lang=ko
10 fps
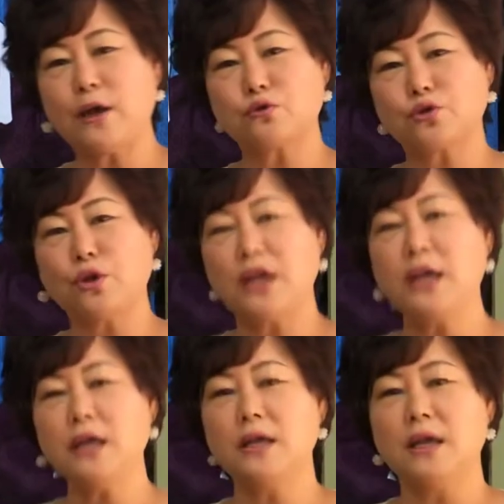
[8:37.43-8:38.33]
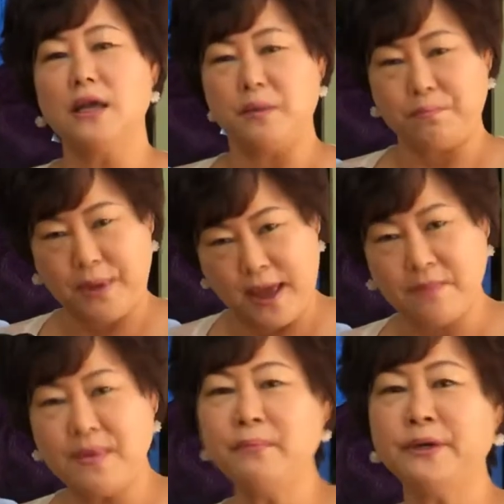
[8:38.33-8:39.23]
후손이
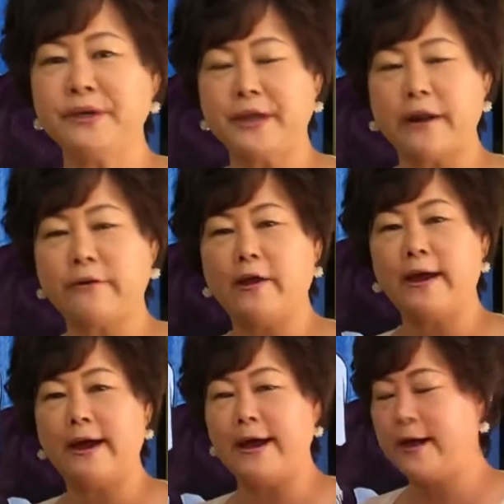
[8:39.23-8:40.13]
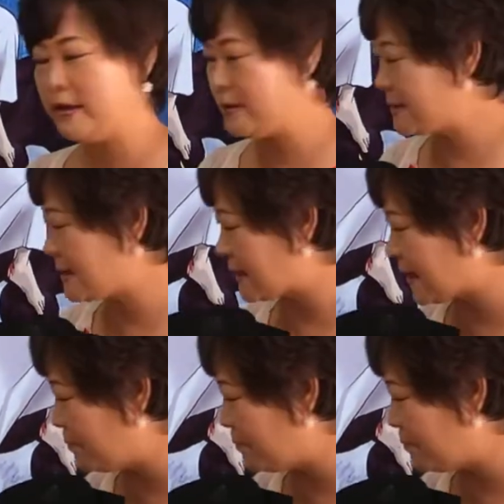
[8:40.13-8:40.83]
뱀의 머리 깰 거야. 사탄